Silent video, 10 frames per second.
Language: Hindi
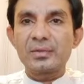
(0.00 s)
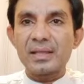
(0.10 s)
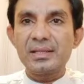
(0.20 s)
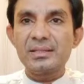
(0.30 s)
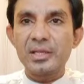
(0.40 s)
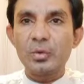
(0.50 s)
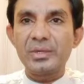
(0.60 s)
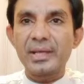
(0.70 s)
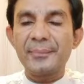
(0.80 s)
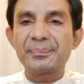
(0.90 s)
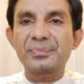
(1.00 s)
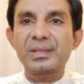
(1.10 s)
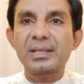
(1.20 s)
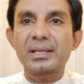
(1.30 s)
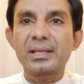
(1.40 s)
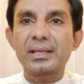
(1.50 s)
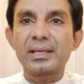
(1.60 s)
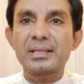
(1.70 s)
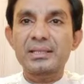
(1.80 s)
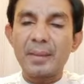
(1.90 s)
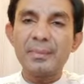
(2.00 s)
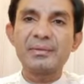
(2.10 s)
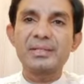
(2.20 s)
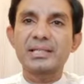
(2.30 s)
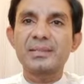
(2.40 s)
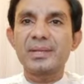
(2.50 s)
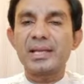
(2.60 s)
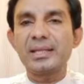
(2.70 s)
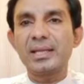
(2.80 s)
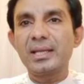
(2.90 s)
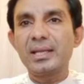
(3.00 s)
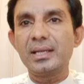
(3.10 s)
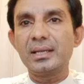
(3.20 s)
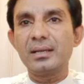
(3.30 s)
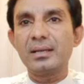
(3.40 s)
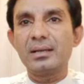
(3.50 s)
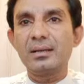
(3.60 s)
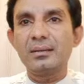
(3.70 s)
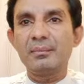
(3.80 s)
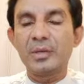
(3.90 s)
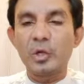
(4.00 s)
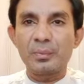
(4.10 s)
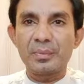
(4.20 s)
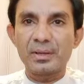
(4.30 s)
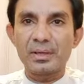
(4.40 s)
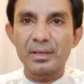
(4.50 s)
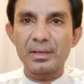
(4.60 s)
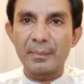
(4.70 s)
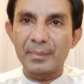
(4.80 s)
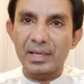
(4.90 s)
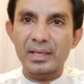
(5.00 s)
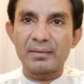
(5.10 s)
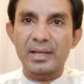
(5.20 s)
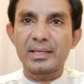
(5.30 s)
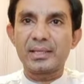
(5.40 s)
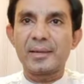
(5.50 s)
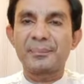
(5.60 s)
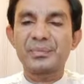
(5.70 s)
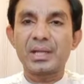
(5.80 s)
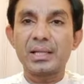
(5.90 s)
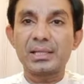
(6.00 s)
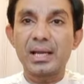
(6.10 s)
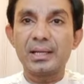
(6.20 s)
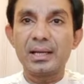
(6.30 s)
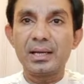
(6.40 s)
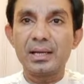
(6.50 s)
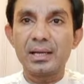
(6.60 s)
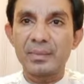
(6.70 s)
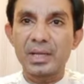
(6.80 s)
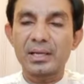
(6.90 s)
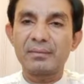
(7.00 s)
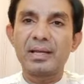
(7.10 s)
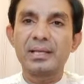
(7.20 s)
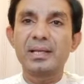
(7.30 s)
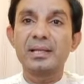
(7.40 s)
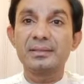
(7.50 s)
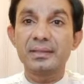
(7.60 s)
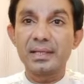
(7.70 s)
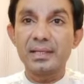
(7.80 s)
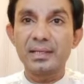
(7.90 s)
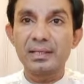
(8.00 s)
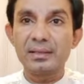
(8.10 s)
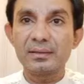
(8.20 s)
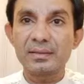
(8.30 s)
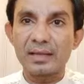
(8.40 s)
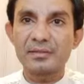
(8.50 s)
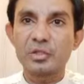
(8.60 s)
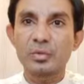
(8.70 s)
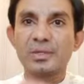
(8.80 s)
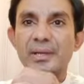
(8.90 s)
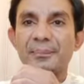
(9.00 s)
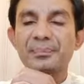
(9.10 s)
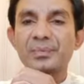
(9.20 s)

साजिश ये हुई है कि सबक वजी अजम कहते हैं कि मेरे ऊपर हमला करवाया गया कातलाना हमला करवाया गया ये साजिश हुई है